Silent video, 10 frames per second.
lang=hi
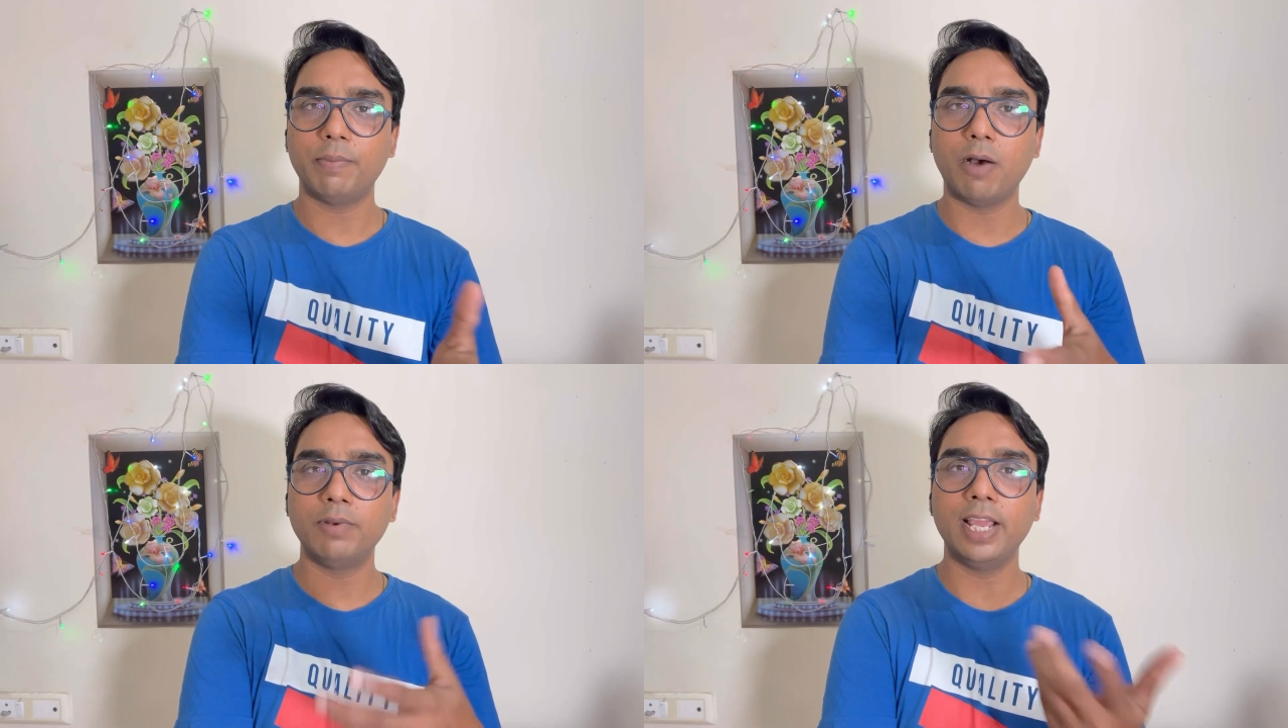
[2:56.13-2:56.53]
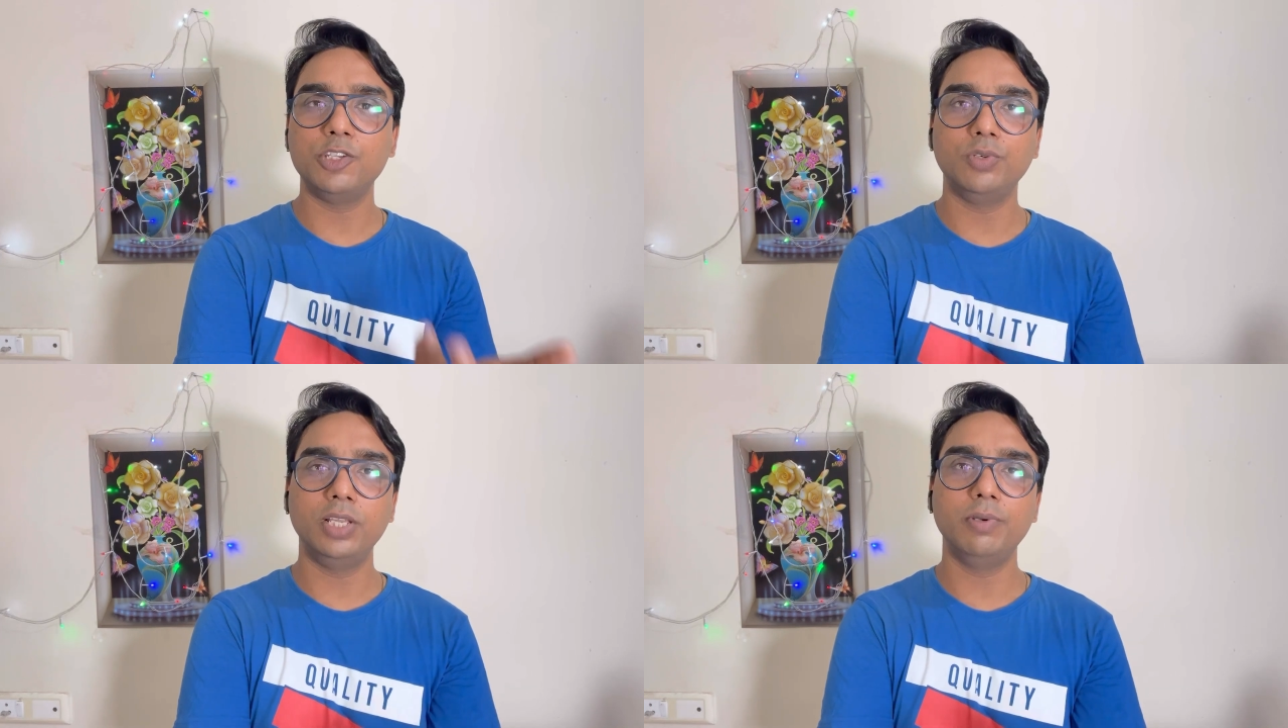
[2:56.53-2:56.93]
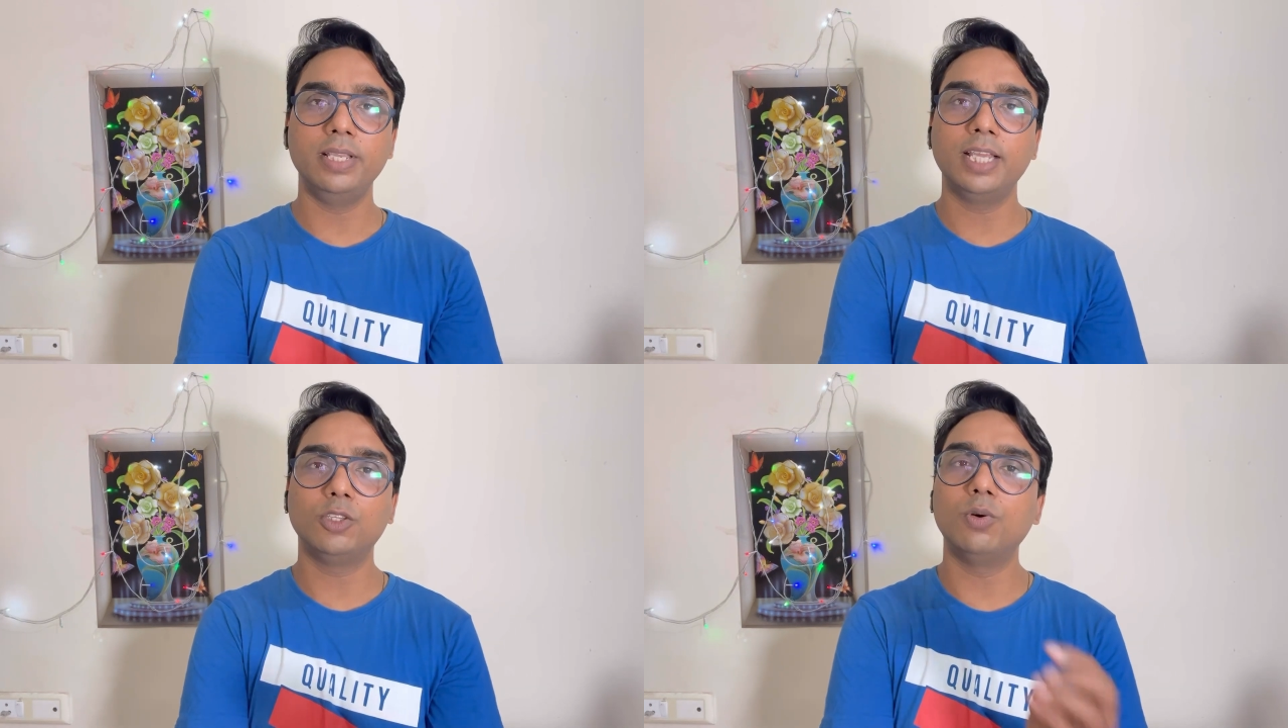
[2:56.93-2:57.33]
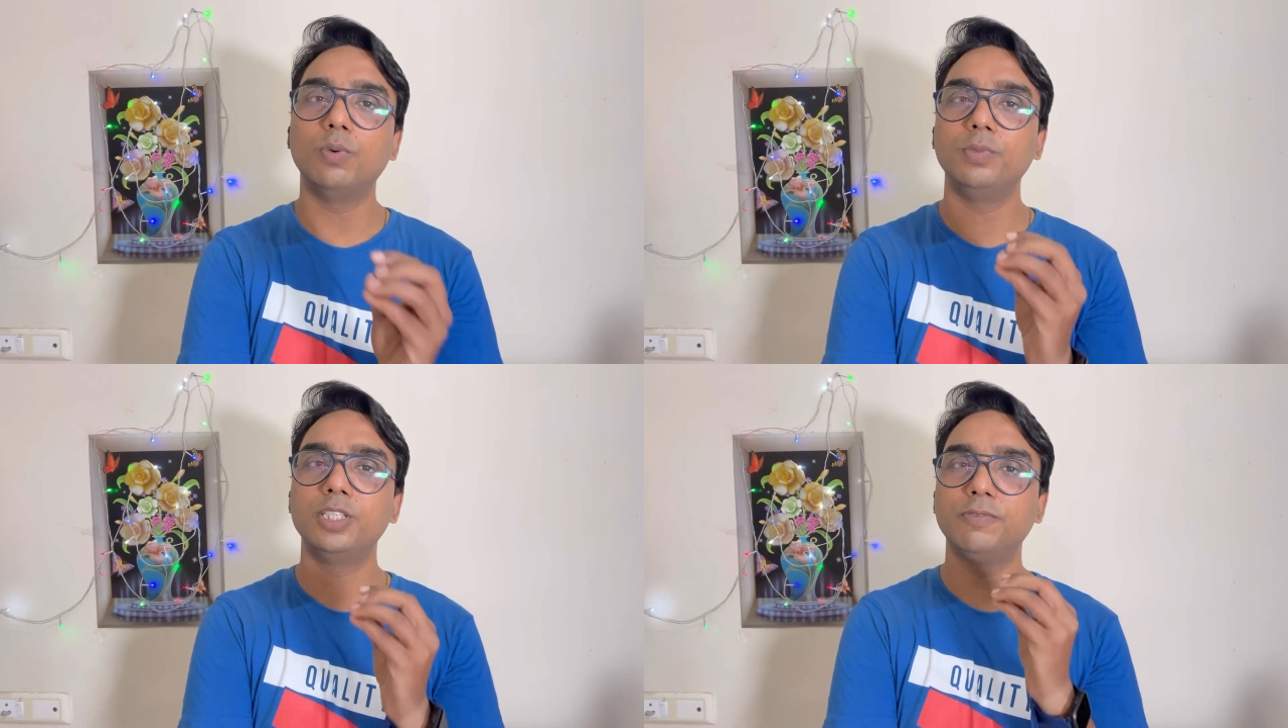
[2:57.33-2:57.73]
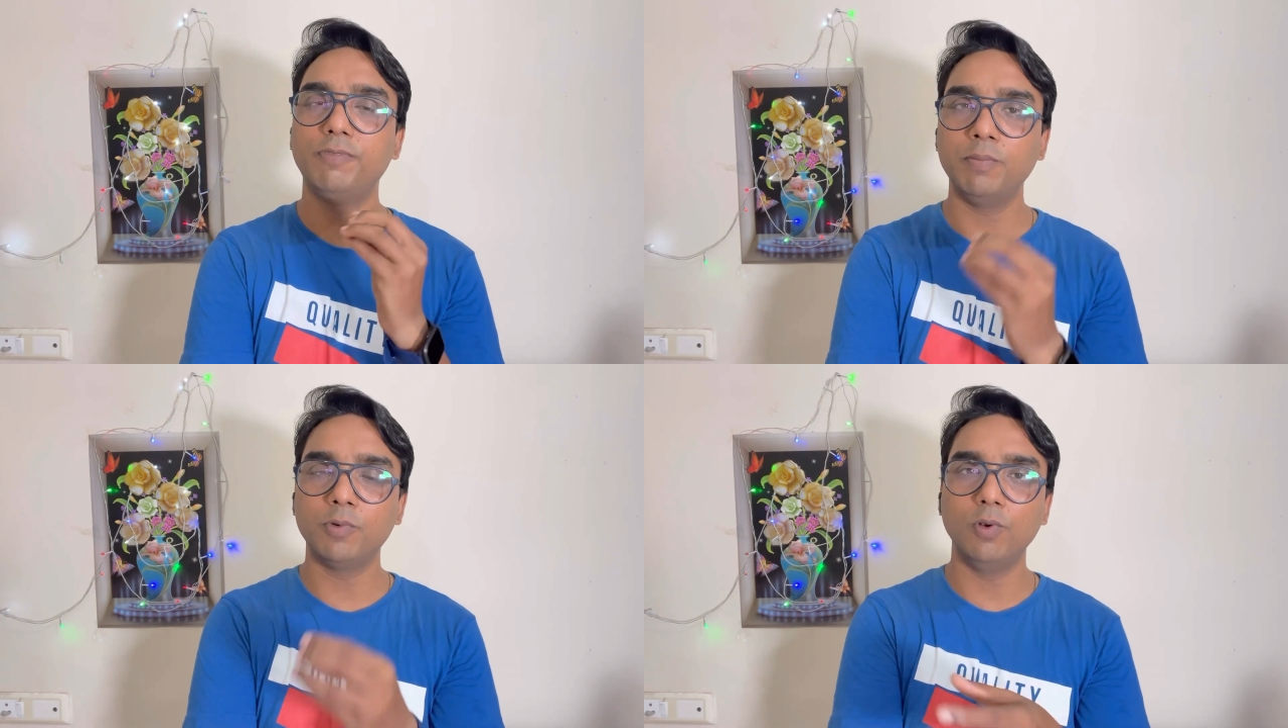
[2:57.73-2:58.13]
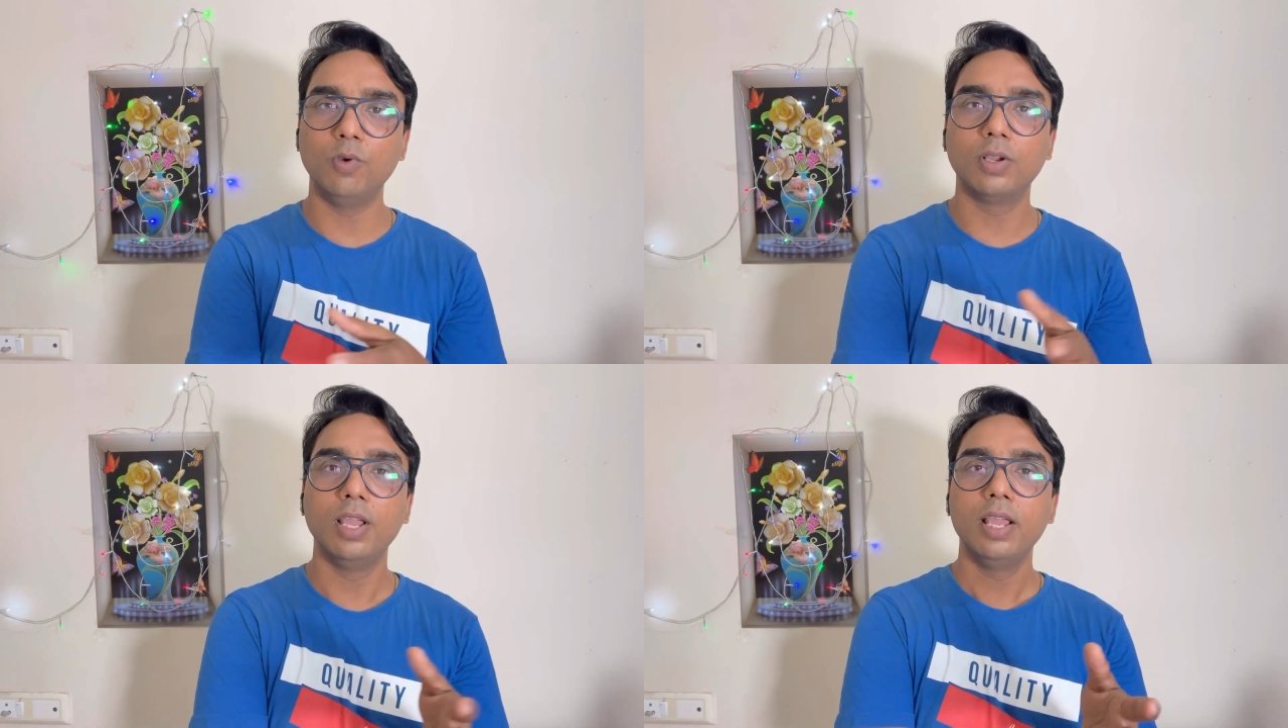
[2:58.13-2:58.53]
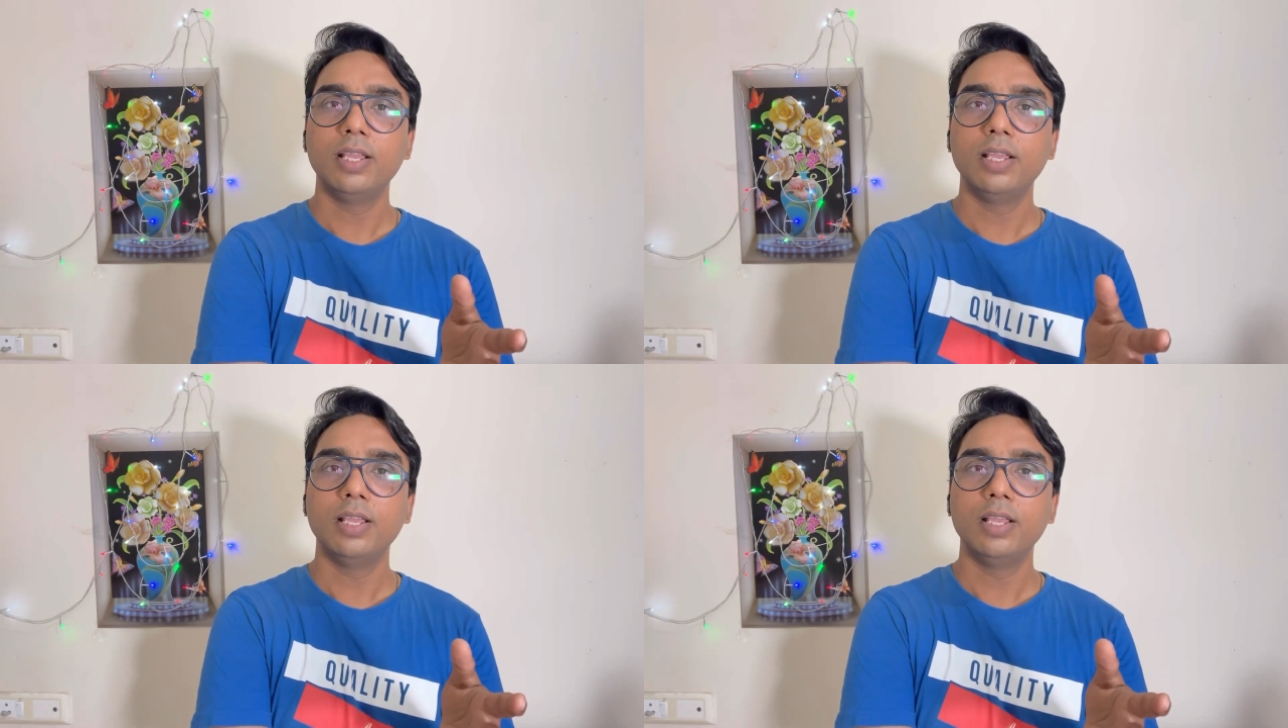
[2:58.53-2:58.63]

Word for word: भावनाएं जुड़ी हुई है तो इस फिल्म को लोग